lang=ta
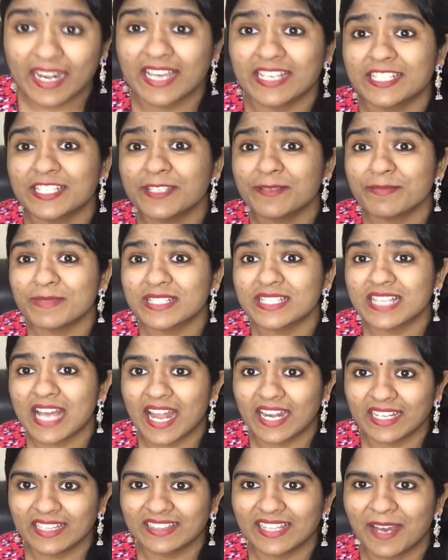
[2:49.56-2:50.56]
நெக்ஸ்ட்டு மிஸ்
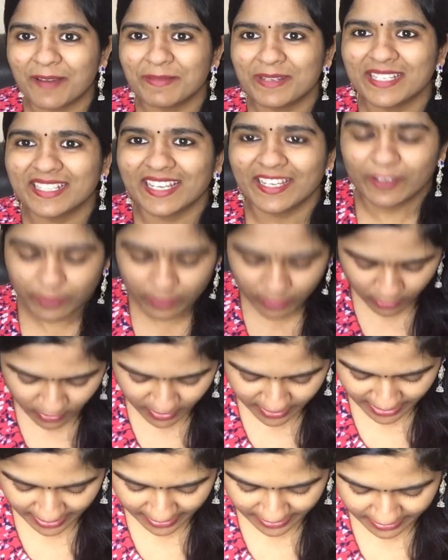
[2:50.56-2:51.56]
அனிதா
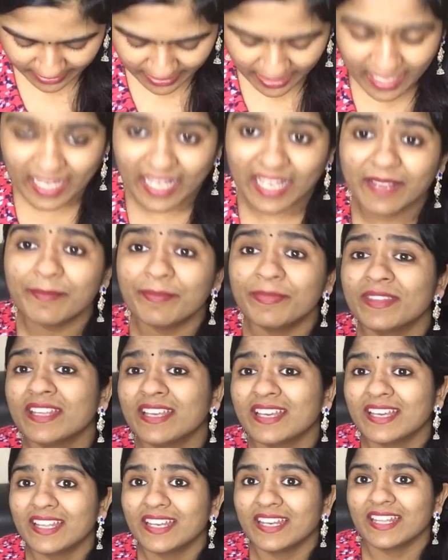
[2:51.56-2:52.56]
அப்படின்னு கேட்டிருக்காங்க
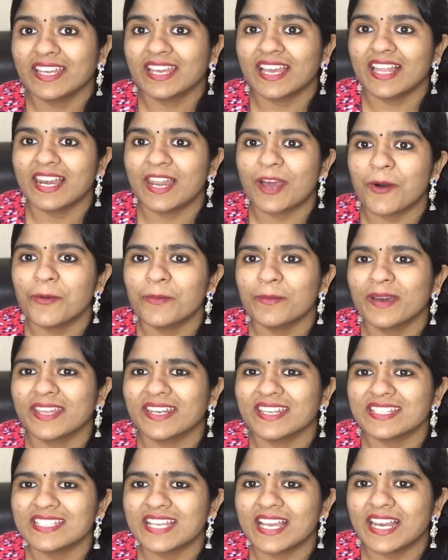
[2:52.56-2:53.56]
நீங்கள் லவ்
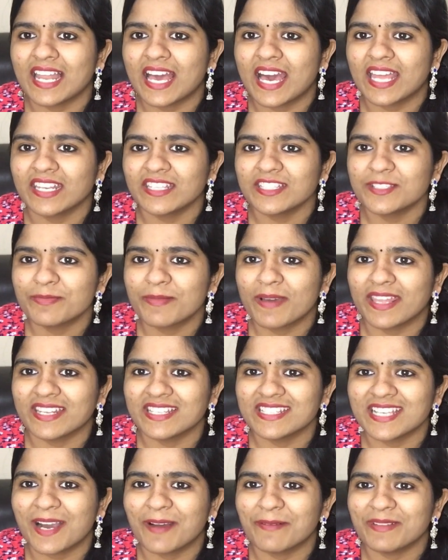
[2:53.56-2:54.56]
மேரேஜா இல்லை அரேஞ்ச்
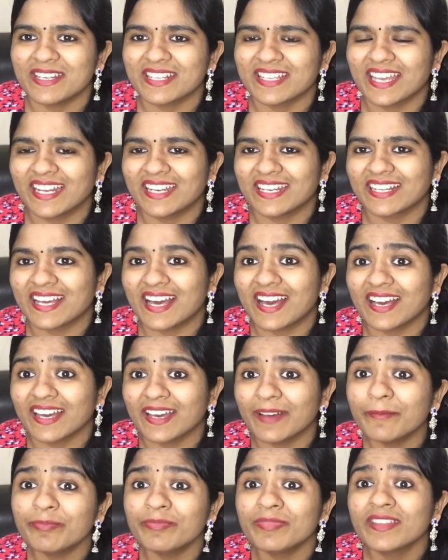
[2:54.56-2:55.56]
மேரேஜா அப்படின்னு
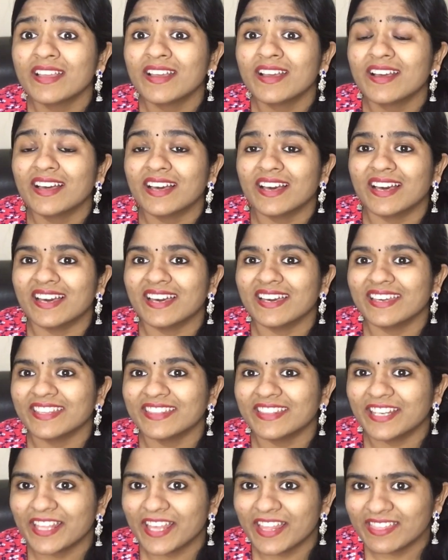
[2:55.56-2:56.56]
கேட்டிருக்காங்க
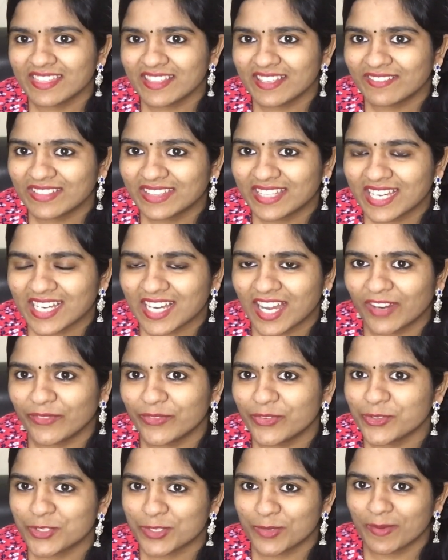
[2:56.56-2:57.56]
இதில் எந்த வித
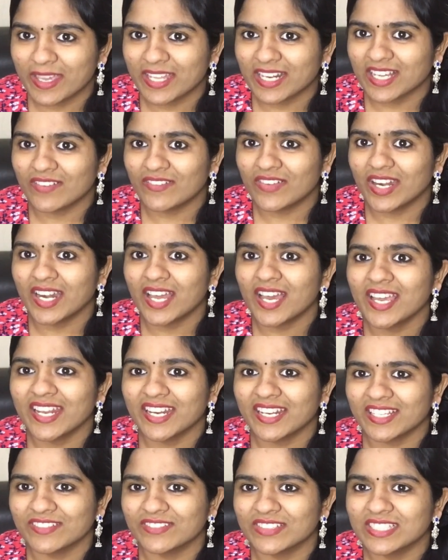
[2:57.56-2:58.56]
கன்ஃபியூஸுமே இருக்க வேண்டாம்
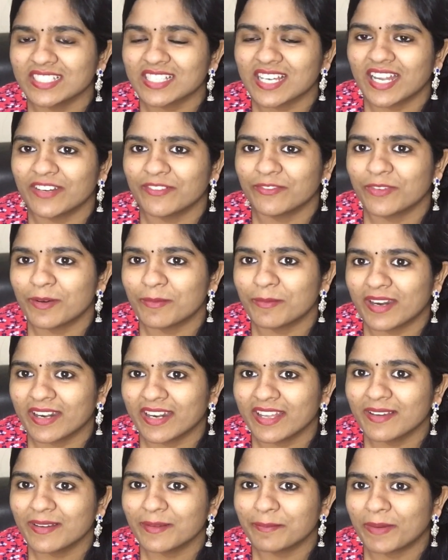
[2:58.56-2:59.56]
எனக்கு வந்து
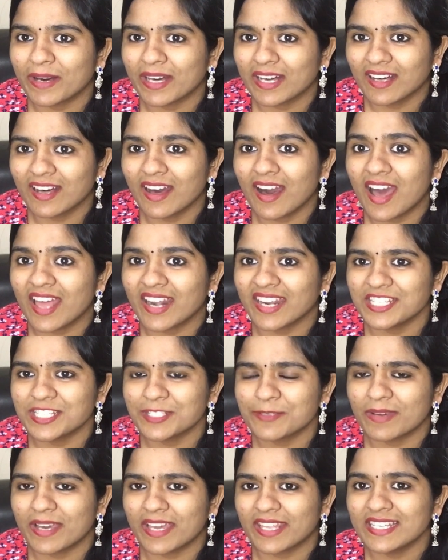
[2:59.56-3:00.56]
கன்ஃபார்மான பக்கா
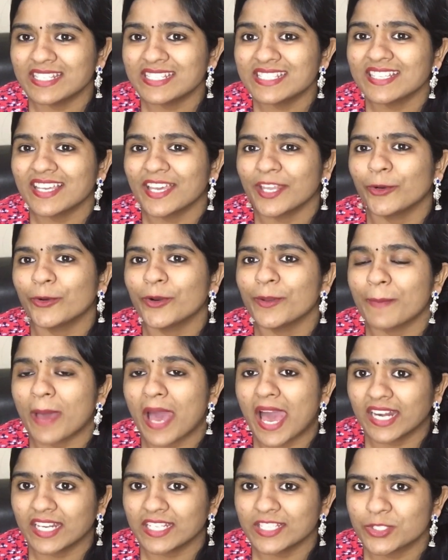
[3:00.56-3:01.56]
அரேஞ்ச் மேரேஜ் என்னோட
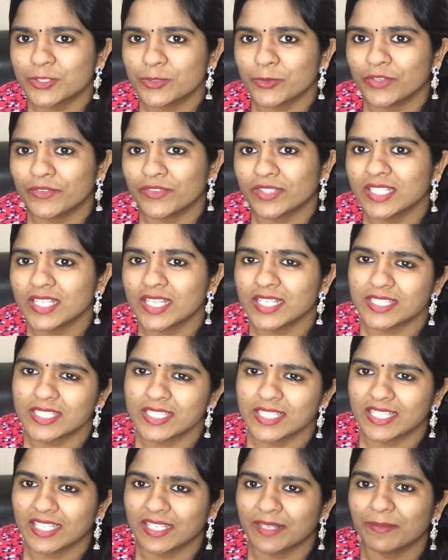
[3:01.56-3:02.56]
மேரேஜ் ஸ்டோரி வந்து
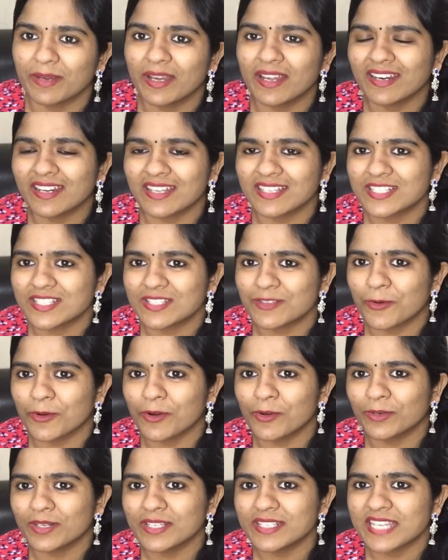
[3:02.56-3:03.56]
நான் சீக்கிரமாக நான்
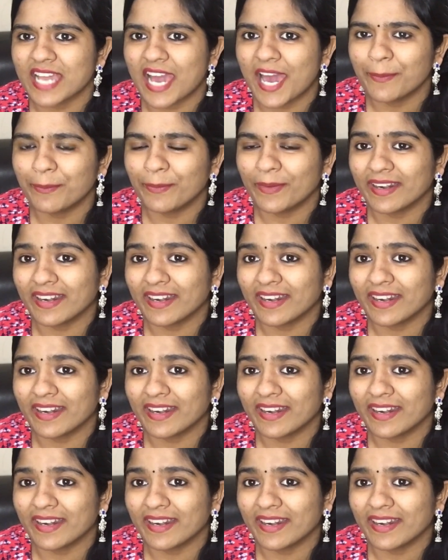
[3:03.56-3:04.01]
உங்கள் கூட ஷேர்